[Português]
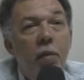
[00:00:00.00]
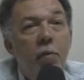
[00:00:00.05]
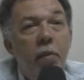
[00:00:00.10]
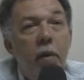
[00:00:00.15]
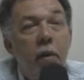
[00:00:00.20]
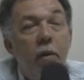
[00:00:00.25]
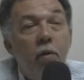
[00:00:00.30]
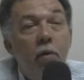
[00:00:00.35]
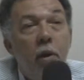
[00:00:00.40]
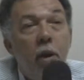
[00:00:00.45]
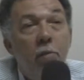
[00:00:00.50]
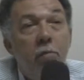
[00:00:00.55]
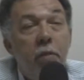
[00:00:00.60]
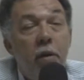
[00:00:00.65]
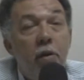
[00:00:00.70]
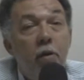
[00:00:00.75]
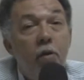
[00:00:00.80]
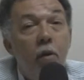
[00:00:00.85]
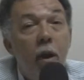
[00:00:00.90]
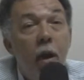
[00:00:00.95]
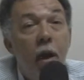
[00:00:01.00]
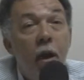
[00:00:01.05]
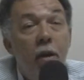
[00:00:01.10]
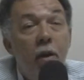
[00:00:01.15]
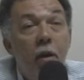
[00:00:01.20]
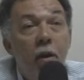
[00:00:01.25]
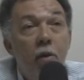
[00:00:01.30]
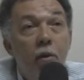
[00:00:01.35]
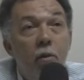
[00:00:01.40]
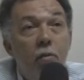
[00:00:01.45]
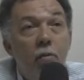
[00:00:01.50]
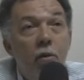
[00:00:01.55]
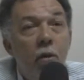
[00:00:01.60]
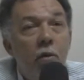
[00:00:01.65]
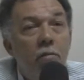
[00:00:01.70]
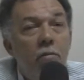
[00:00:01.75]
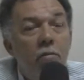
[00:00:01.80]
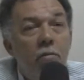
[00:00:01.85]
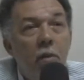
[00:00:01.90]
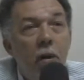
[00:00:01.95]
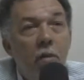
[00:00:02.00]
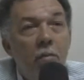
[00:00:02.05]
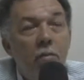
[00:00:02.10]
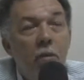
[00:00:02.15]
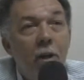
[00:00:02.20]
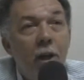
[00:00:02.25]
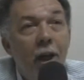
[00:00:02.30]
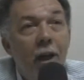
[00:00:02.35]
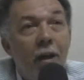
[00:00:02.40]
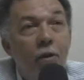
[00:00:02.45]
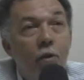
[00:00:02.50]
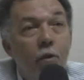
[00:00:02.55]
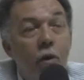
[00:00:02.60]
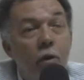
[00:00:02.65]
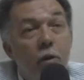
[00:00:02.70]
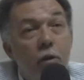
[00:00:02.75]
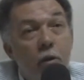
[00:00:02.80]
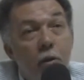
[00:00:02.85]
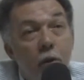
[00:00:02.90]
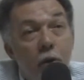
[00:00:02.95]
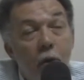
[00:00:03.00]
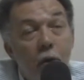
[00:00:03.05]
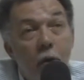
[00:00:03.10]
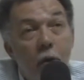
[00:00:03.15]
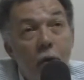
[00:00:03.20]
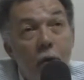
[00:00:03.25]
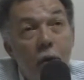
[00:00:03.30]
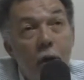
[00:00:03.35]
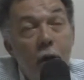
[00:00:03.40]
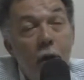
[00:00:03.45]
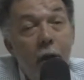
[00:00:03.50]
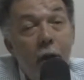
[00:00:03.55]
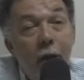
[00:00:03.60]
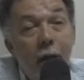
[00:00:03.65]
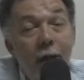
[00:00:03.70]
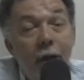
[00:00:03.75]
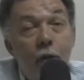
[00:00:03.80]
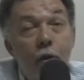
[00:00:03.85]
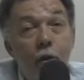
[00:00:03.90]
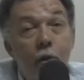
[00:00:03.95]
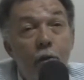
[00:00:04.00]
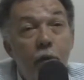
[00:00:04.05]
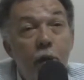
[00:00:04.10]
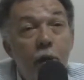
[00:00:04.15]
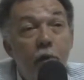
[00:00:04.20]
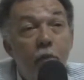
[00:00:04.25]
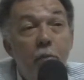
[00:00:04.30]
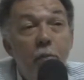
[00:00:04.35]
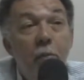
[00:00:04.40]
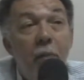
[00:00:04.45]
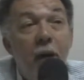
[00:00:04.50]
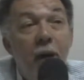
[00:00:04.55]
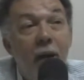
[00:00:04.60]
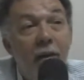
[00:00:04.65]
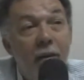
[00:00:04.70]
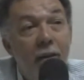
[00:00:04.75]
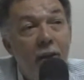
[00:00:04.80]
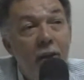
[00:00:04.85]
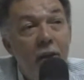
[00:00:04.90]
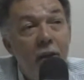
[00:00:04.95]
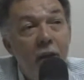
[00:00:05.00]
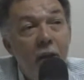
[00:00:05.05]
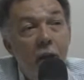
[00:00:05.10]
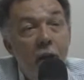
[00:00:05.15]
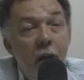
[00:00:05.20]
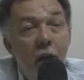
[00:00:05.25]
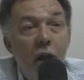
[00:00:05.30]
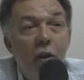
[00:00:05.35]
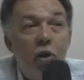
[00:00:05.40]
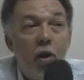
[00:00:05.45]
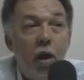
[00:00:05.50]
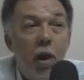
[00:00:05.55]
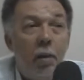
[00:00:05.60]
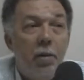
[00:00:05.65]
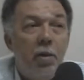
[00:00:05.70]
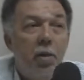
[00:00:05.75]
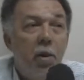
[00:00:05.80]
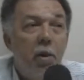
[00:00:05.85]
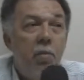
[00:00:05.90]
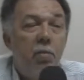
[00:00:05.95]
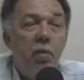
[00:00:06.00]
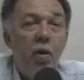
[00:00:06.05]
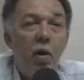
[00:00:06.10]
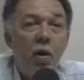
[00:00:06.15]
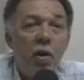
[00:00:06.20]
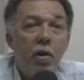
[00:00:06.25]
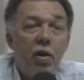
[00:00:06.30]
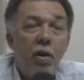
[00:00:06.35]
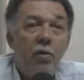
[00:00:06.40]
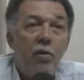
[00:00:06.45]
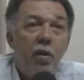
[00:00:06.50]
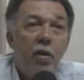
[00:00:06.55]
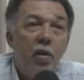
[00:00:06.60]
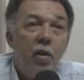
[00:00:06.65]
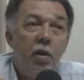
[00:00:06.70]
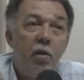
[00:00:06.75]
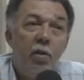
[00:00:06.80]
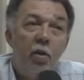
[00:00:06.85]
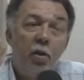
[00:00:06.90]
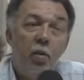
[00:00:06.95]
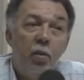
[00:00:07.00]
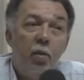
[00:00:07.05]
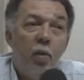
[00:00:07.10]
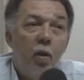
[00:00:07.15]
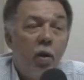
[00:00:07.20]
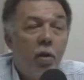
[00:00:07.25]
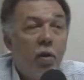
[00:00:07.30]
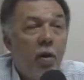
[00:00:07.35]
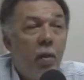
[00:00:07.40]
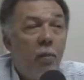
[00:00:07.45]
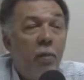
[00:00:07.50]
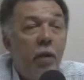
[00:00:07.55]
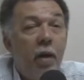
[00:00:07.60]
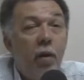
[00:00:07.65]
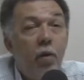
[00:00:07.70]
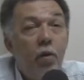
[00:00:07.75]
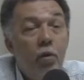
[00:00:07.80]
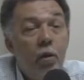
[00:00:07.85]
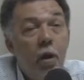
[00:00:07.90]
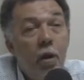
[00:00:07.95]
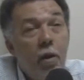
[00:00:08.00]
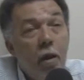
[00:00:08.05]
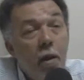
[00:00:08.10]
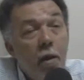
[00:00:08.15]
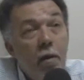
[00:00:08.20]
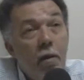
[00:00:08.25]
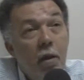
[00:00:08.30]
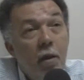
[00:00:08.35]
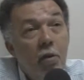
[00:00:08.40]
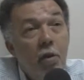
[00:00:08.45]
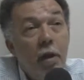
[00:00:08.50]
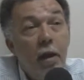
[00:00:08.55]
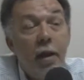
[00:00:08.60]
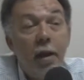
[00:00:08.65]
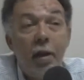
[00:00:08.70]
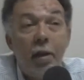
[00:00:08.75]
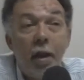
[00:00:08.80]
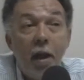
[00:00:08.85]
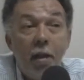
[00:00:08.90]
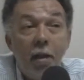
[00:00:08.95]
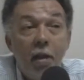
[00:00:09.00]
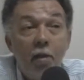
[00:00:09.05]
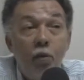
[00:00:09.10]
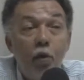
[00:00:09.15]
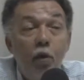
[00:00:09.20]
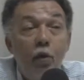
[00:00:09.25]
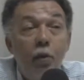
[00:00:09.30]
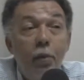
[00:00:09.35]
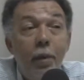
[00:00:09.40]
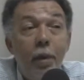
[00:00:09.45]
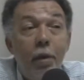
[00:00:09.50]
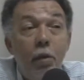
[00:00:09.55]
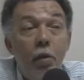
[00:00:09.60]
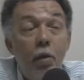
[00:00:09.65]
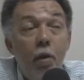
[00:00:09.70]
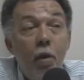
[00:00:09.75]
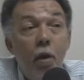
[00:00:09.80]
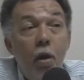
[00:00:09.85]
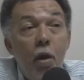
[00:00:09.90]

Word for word: a pergunta à pessoa errada. Eu não, não trato, eu estou resolvendo um impasse. Agora, se boxe é vendido, se não boxe, a pergunta tem que ser ao secretário de Desenvolvimento